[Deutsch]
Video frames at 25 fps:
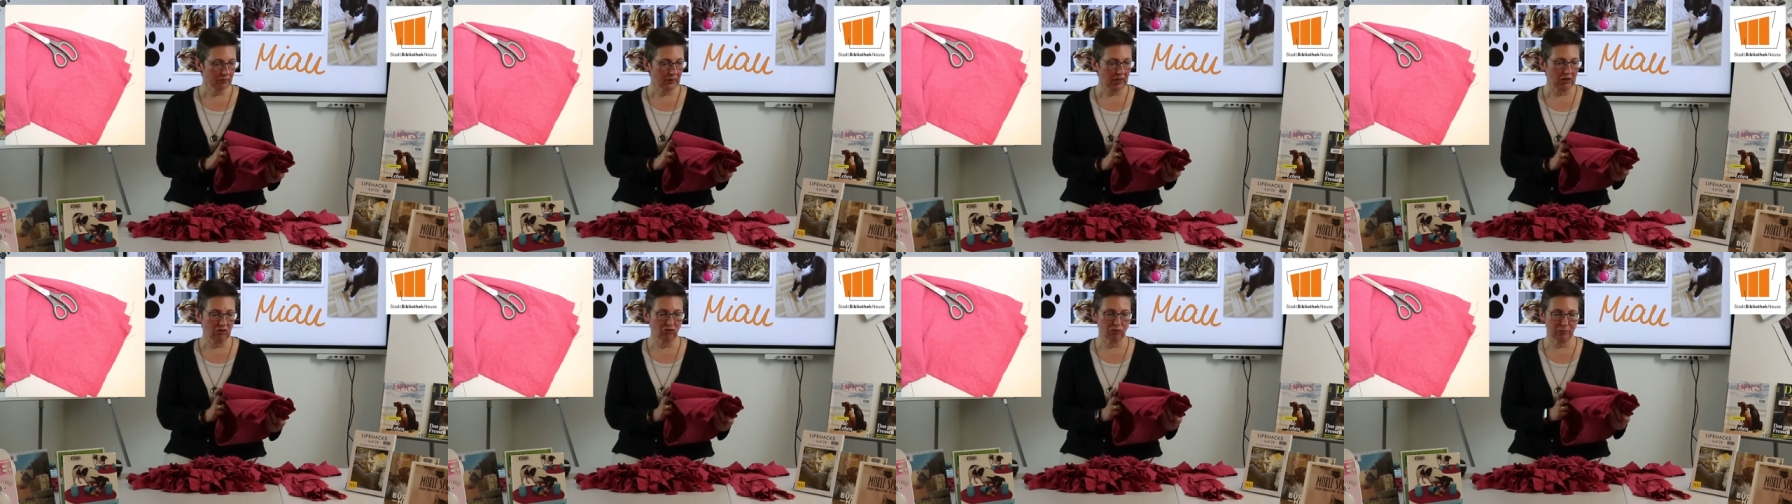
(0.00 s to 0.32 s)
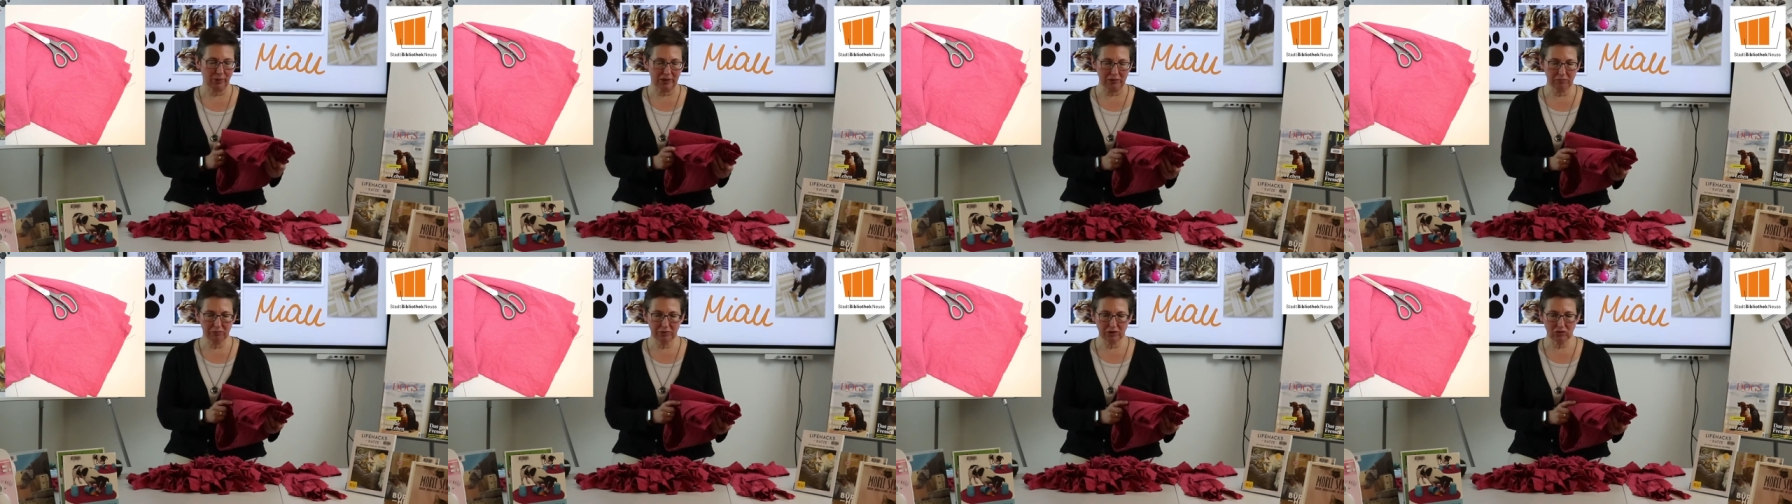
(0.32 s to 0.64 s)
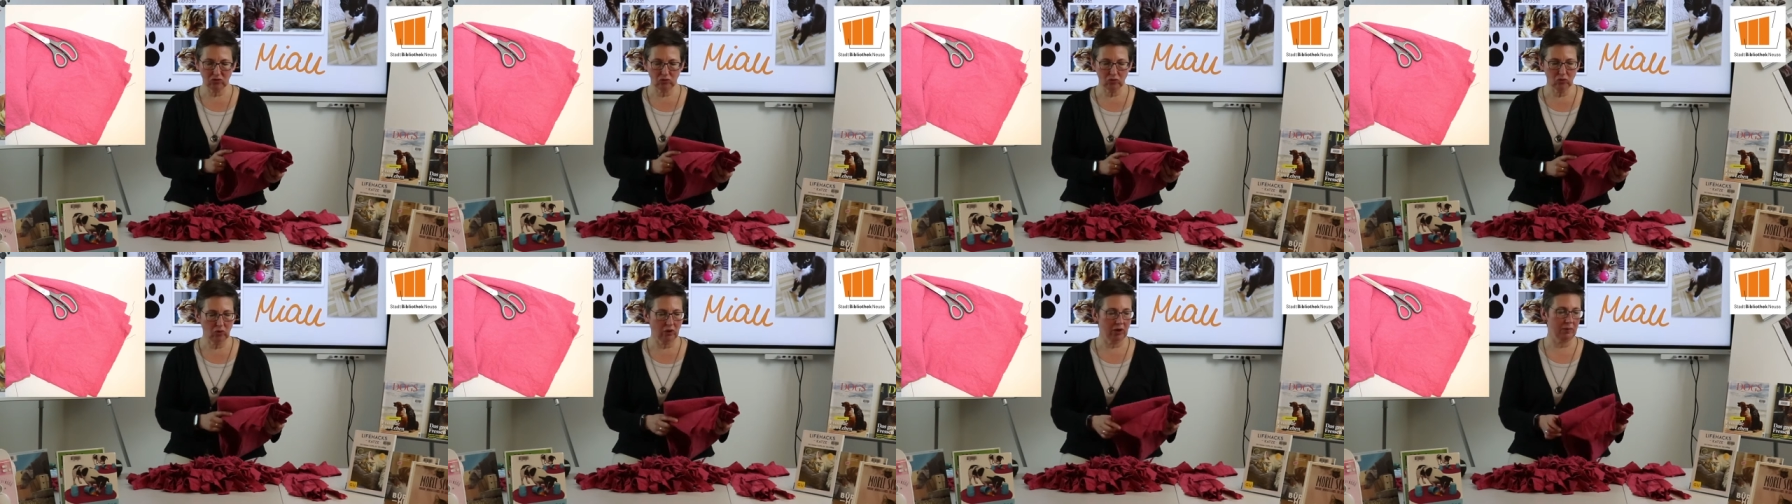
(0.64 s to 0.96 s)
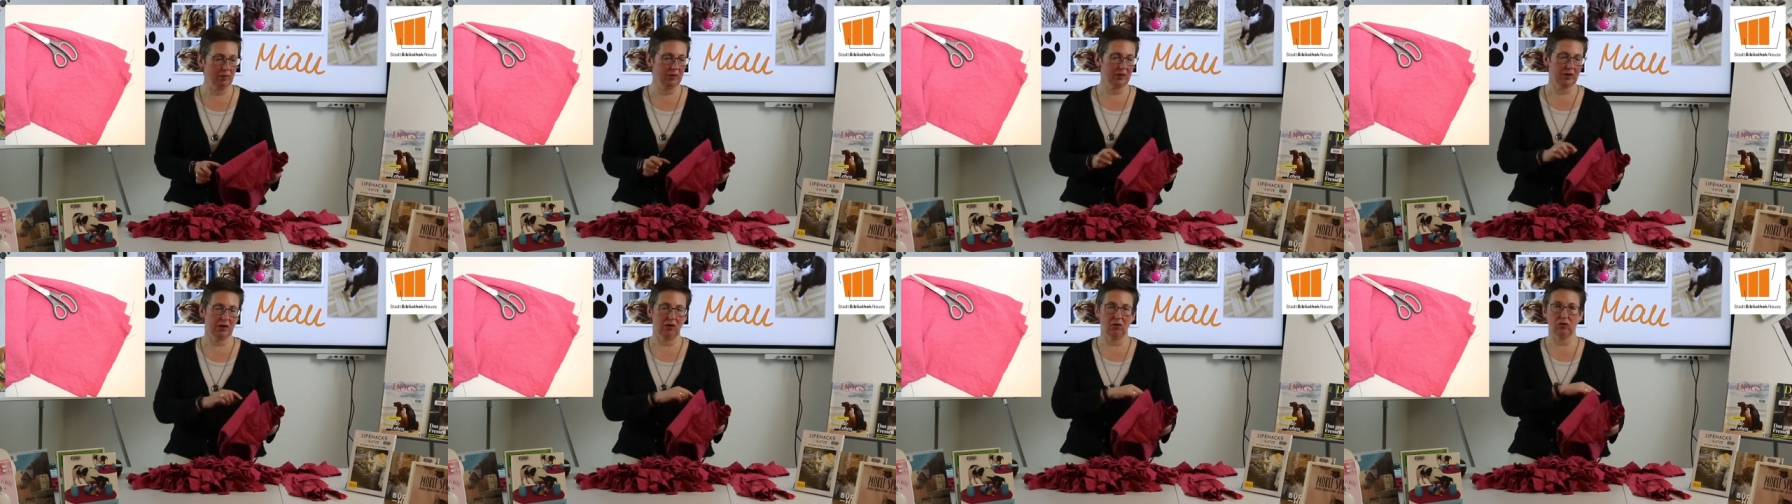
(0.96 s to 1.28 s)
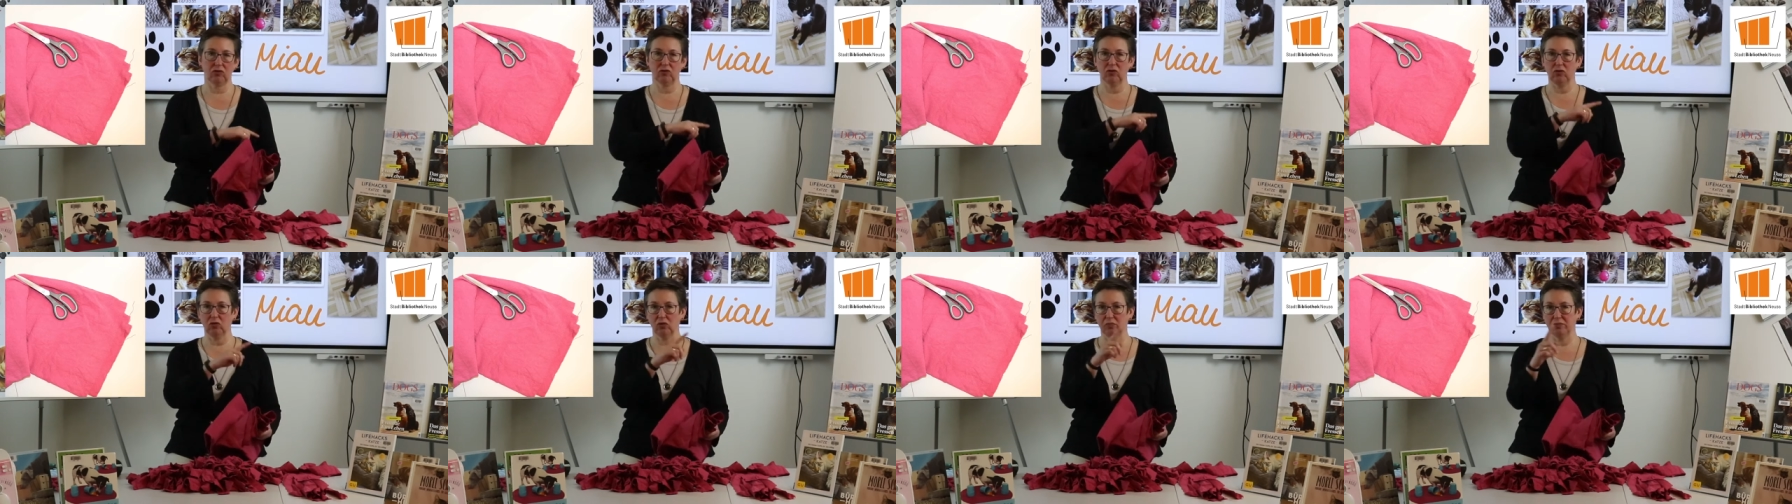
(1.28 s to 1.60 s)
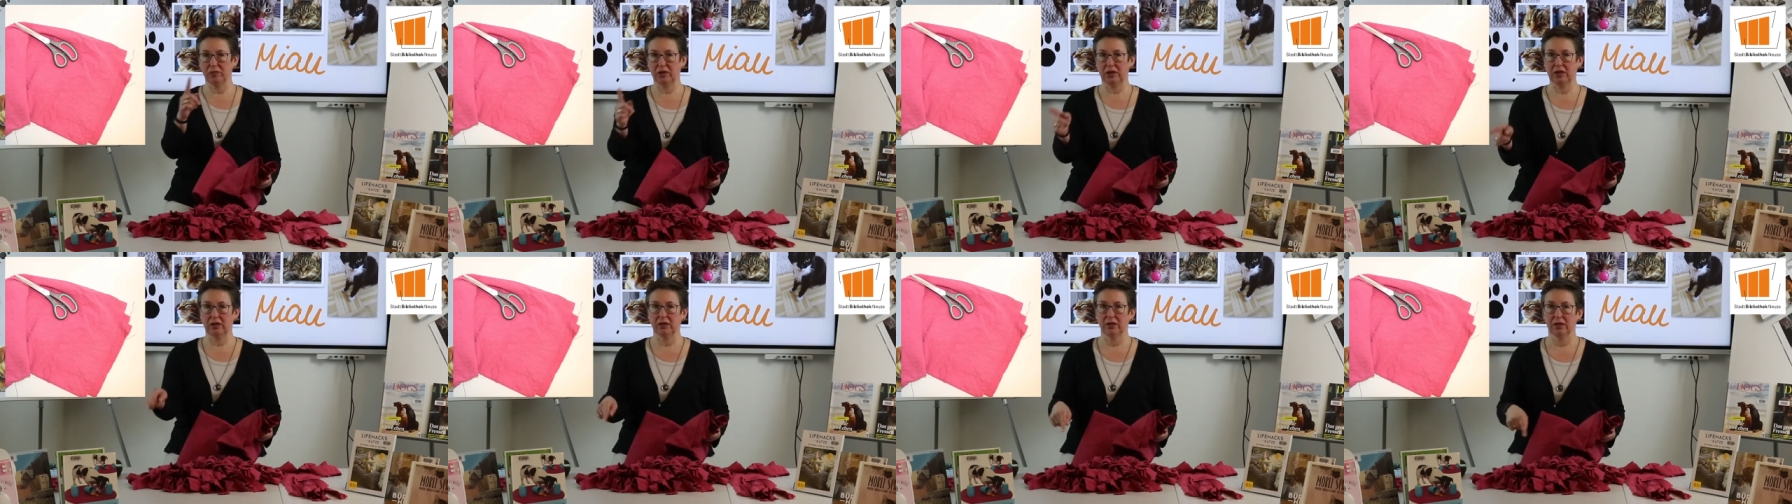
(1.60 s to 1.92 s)
Ein Spannbetttuch habe ich
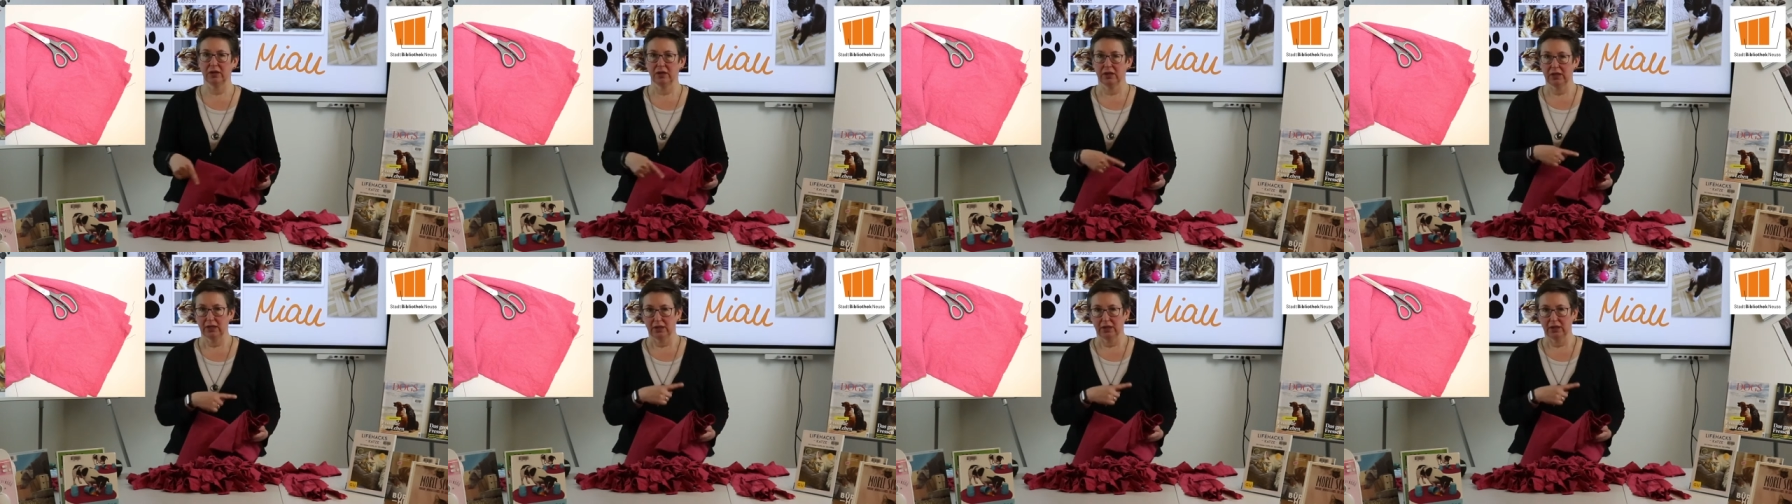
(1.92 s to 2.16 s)
außenrum die